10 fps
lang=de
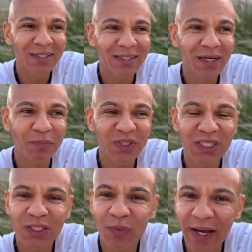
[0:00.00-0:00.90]
Ich habe
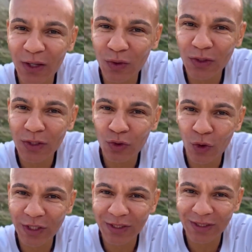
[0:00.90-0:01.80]

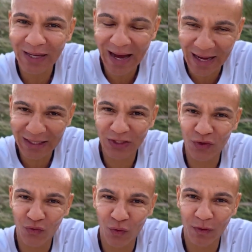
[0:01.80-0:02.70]
92,8
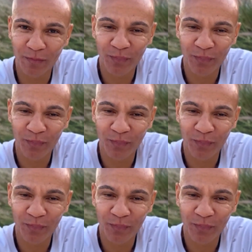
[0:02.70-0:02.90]
gewogen.